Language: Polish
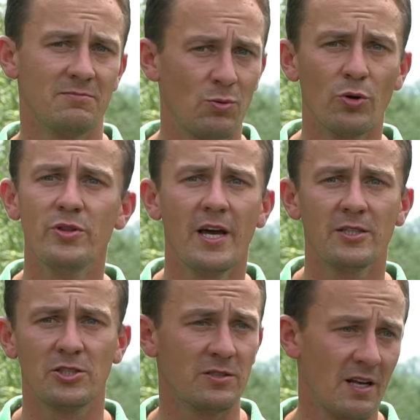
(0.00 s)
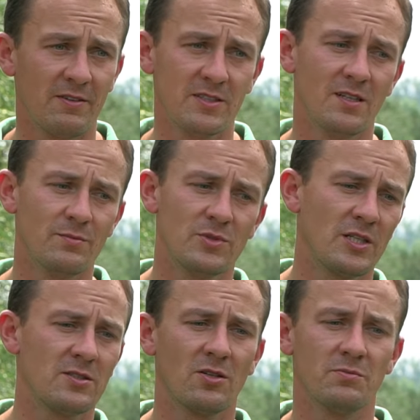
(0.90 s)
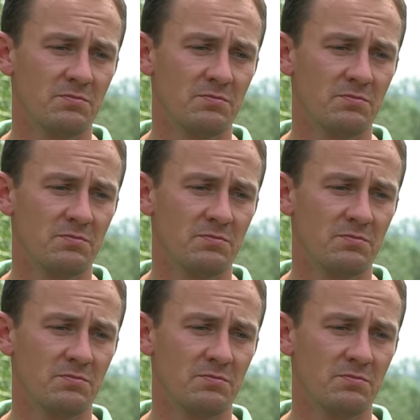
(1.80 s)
chłodniejszy, nawet nie wiem, często